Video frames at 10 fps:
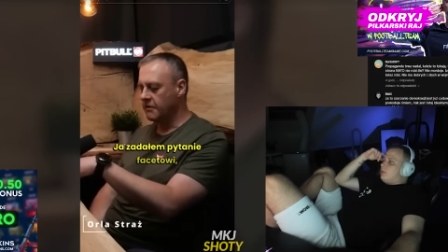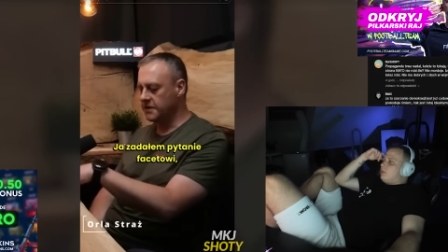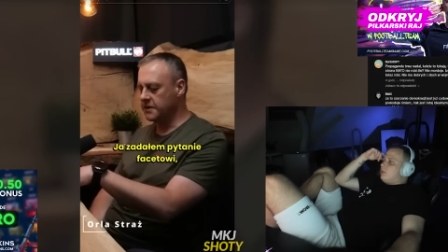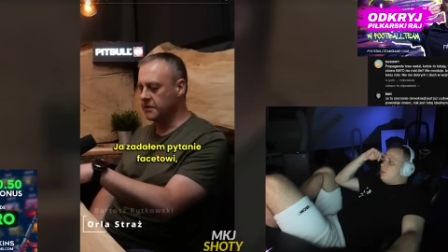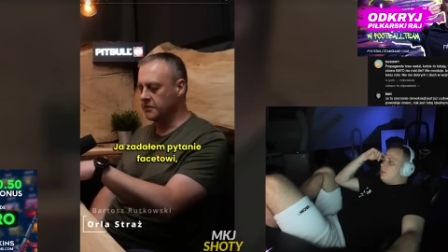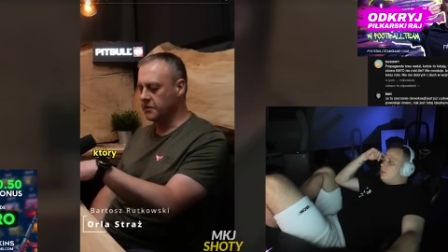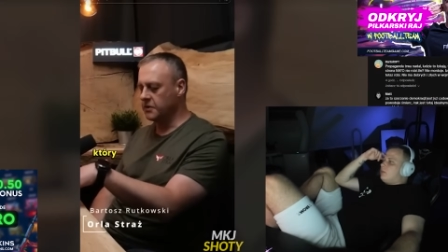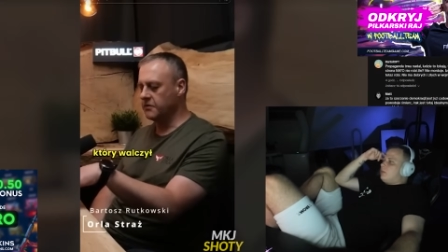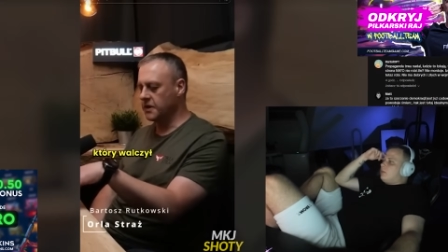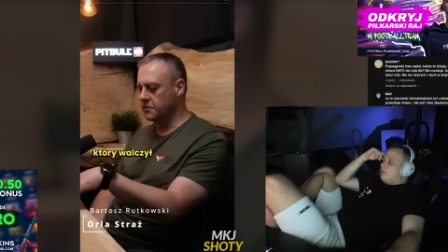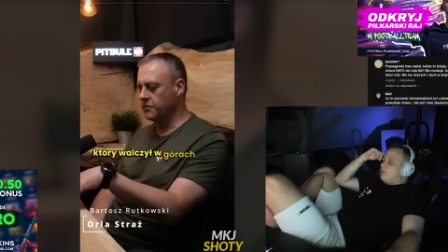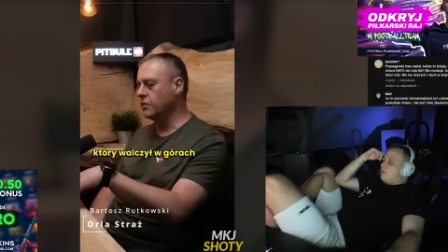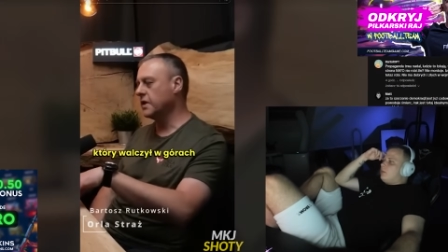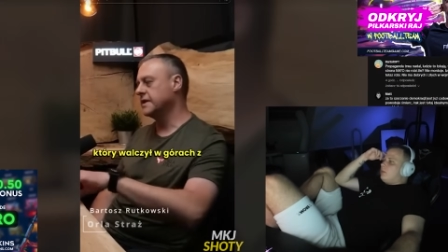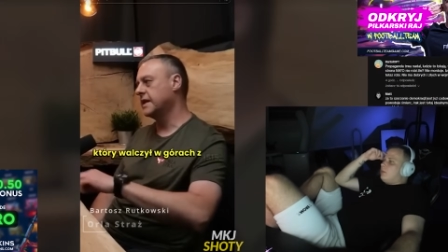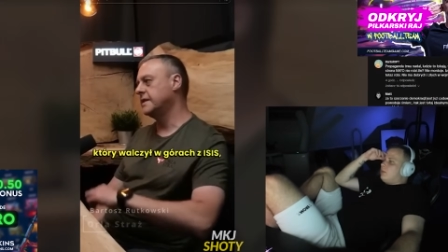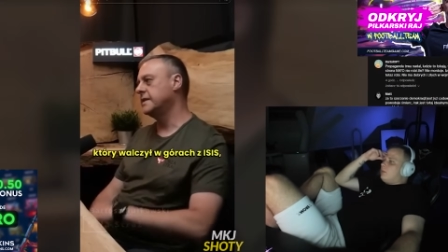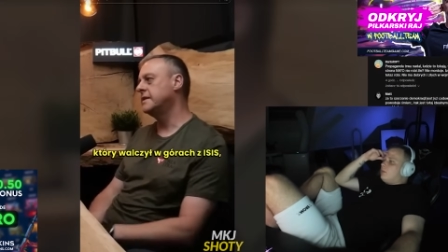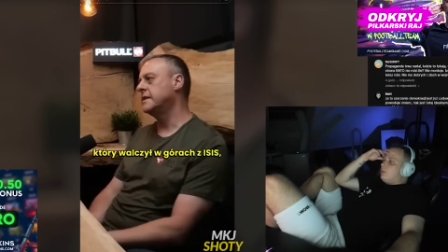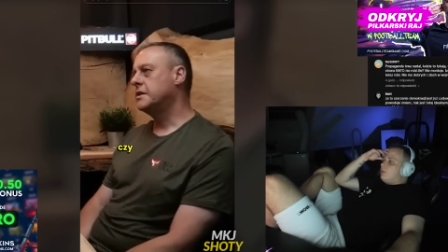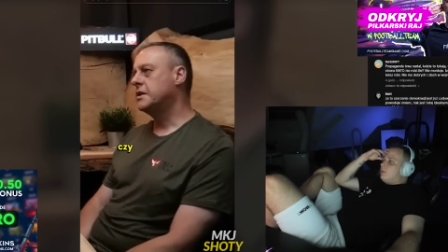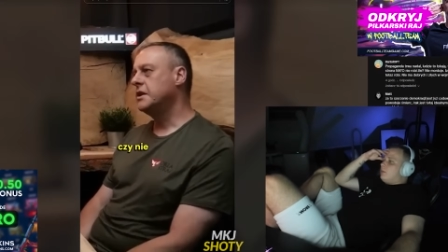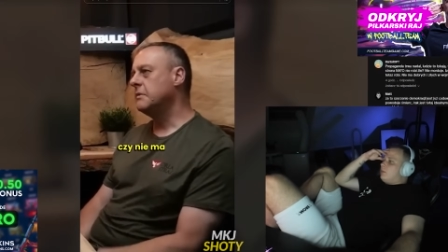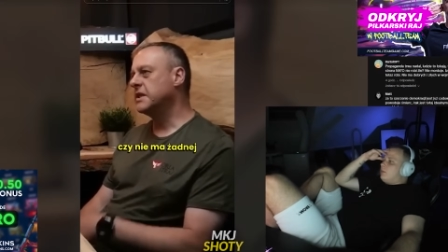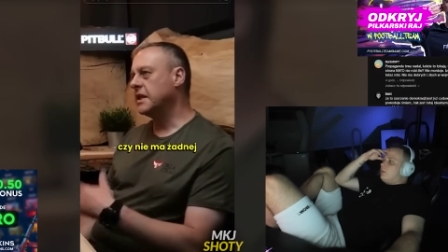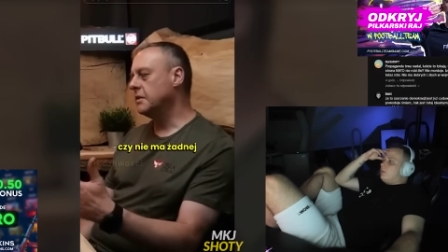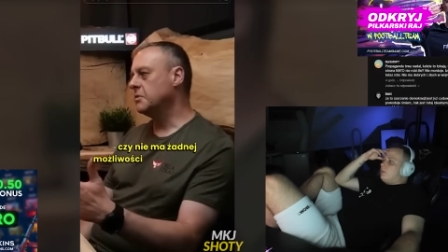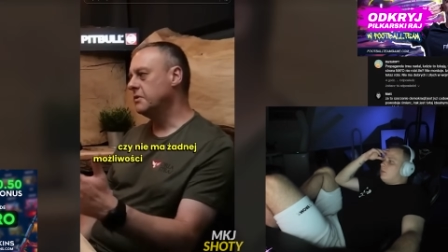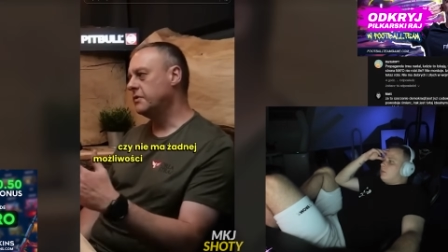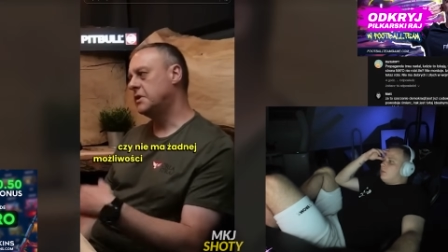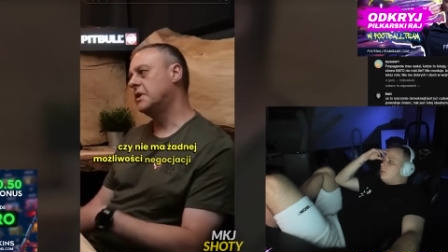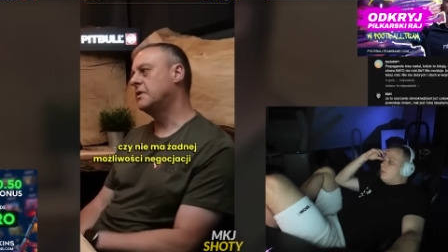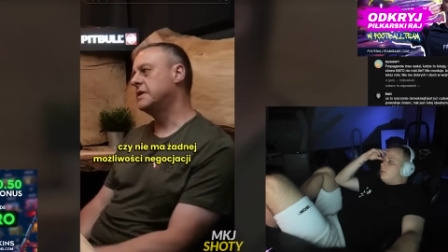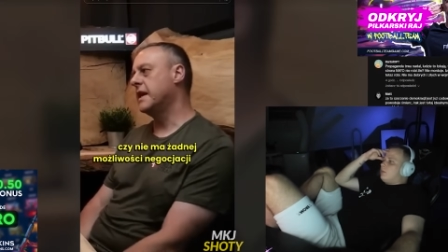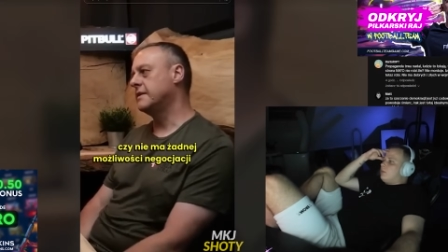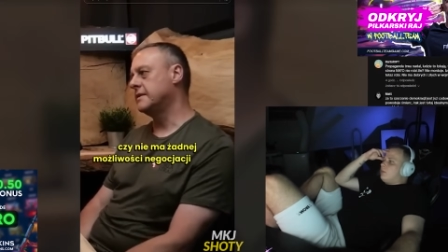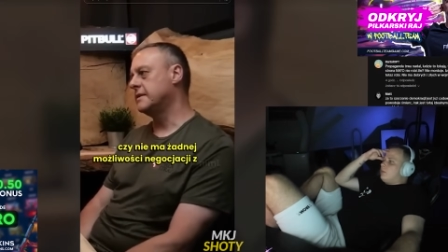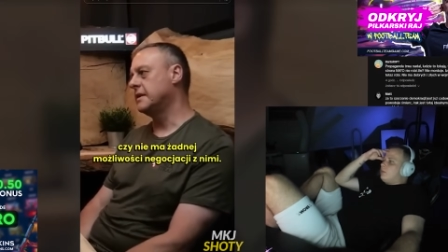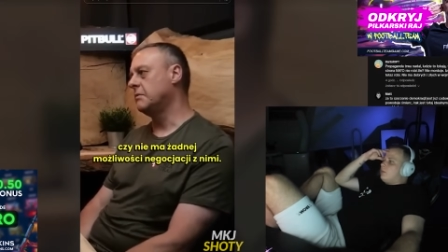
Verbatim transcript: facetowi, który walczył w górach z ISIS, czy nie ma żadnej możliwości negocjacji z